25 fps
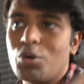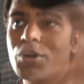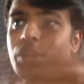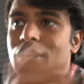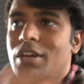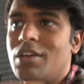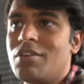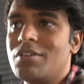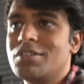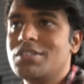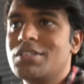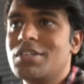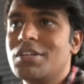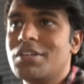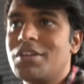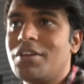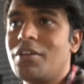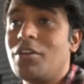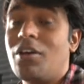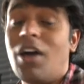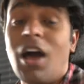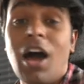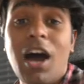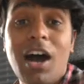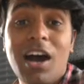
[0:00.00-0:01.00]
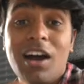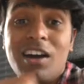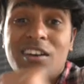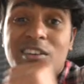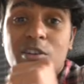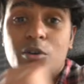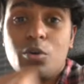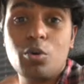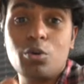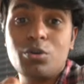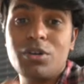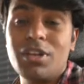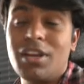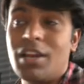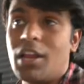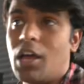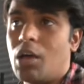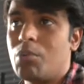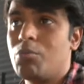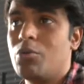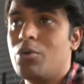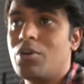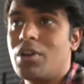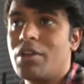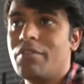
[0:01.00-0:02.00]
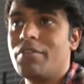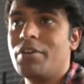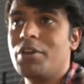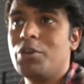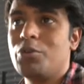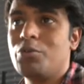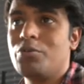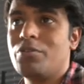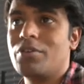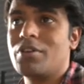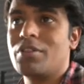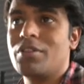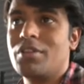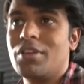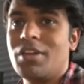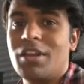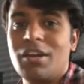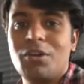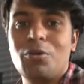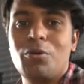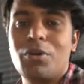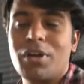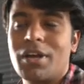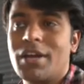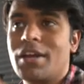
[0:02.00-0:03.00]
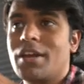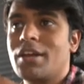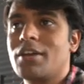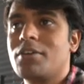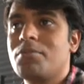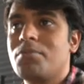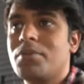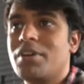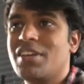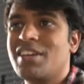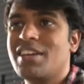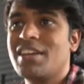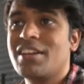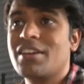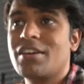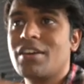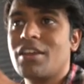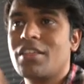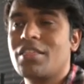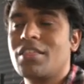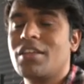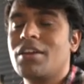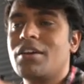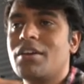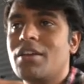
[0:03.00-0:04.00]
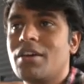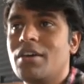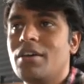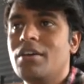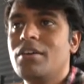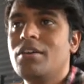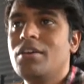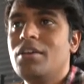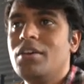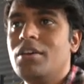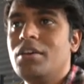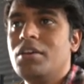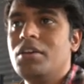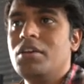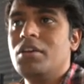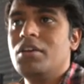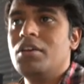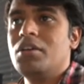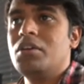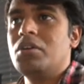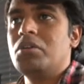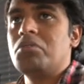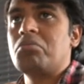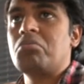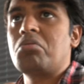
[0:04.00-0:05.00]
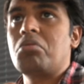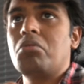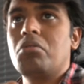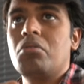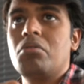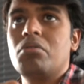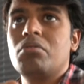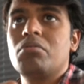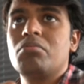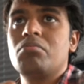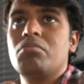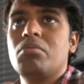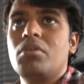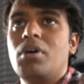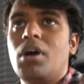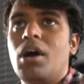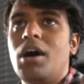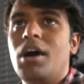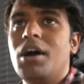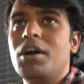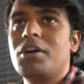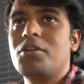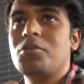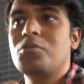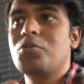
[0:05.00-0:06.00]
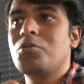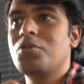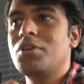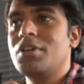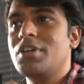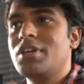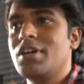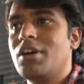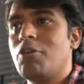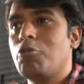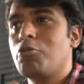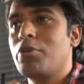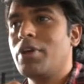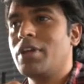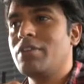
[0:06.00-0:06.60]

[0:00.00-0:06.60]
கோடினே வச்சுக்கிட்டாலும் ஆறு கோடி லாபம் ரெவென்யூ வருது என்னோட கணக்குப்படி கிட்டத்தட்ட ஸோ ஆறு கோடிக்கு அவங்க